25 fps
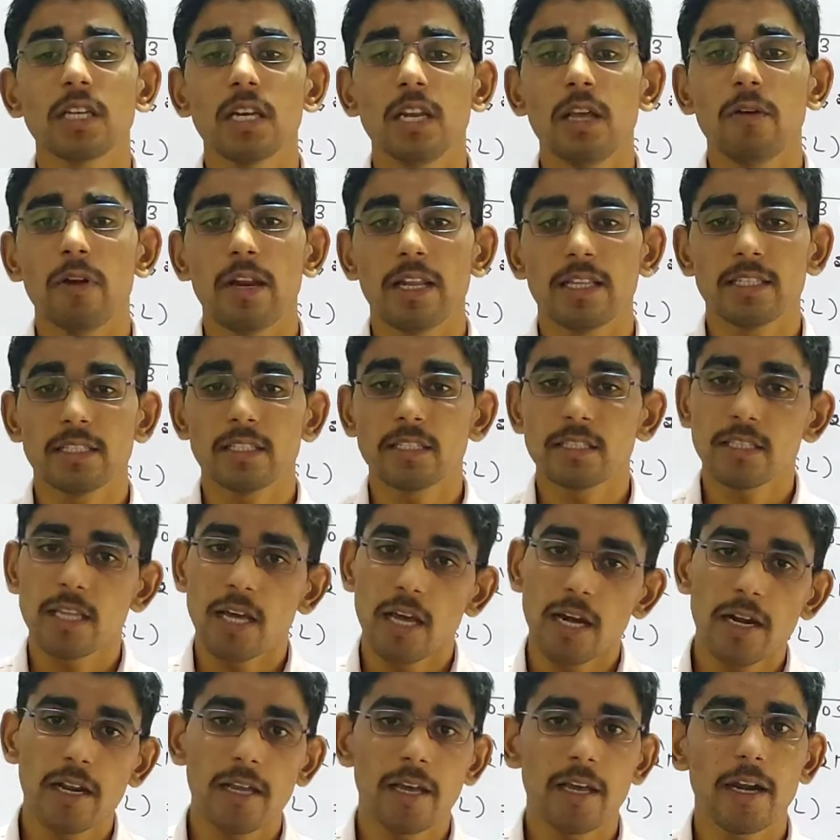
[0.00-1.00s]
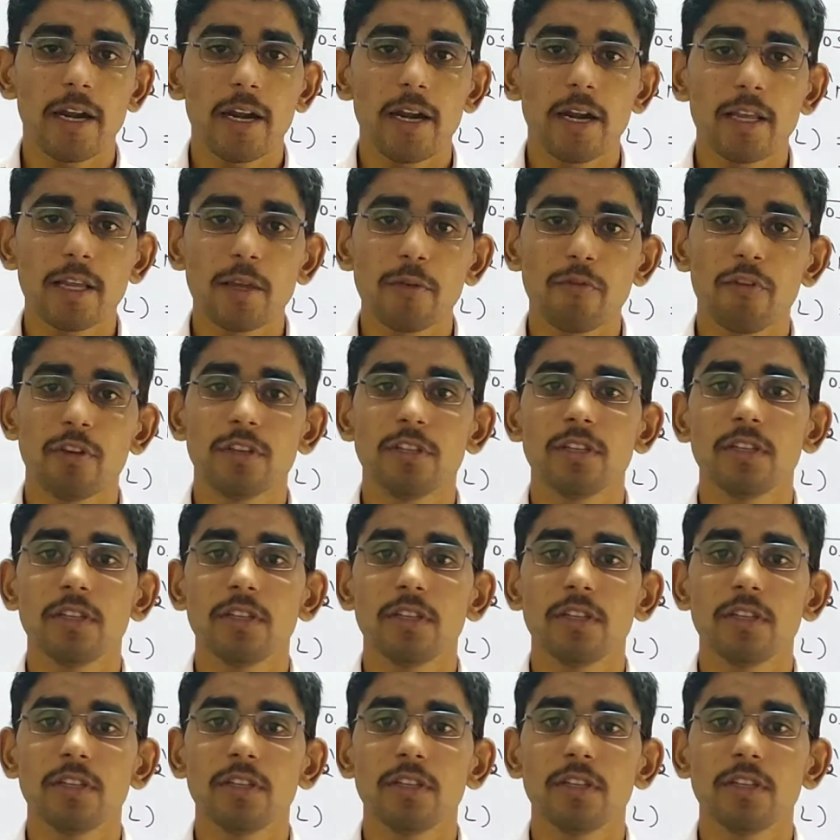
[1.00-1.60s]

लेवल है जैसे थर्ड ग्रेड की